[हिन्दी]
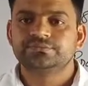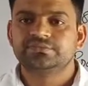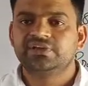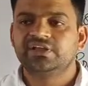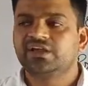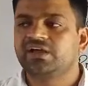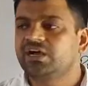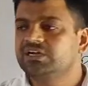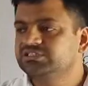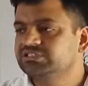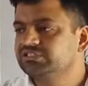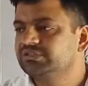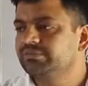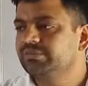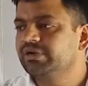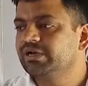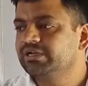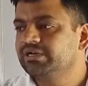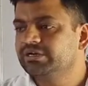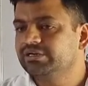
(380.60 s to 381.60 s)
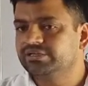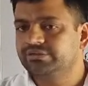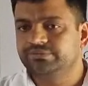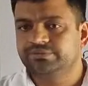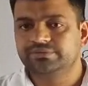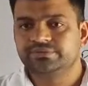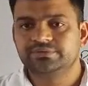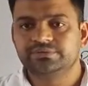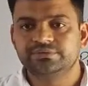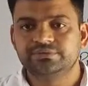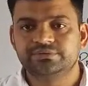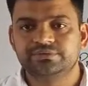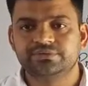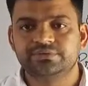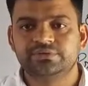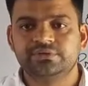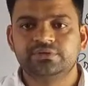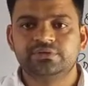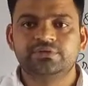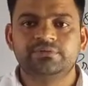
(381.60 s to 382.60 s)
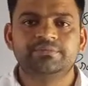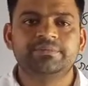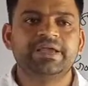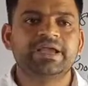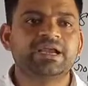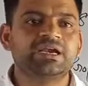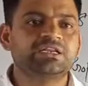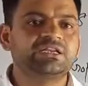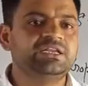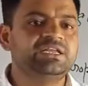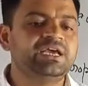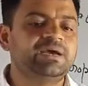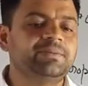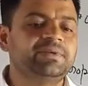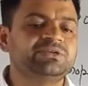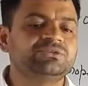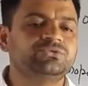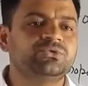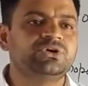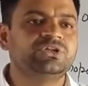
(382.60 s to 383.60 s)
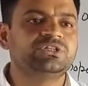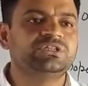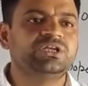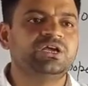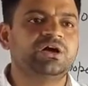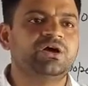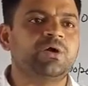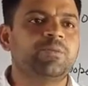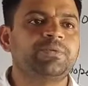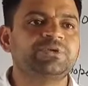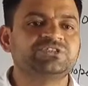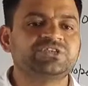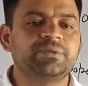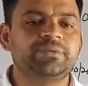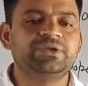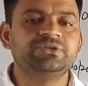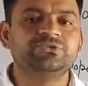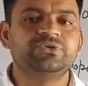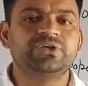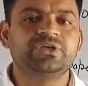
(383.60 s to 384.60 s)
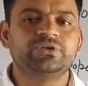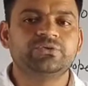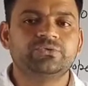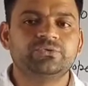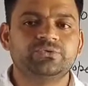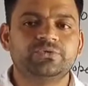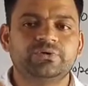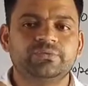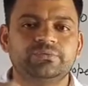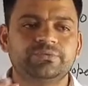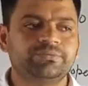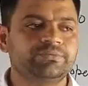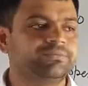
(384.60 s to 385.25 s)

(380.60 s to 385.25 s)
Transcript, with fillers: ये खास ही तो मैग्नेट की मैग्नेट लिया बीच तोड़ दिया वापस कभी नहीं जुड़ेगी वो अब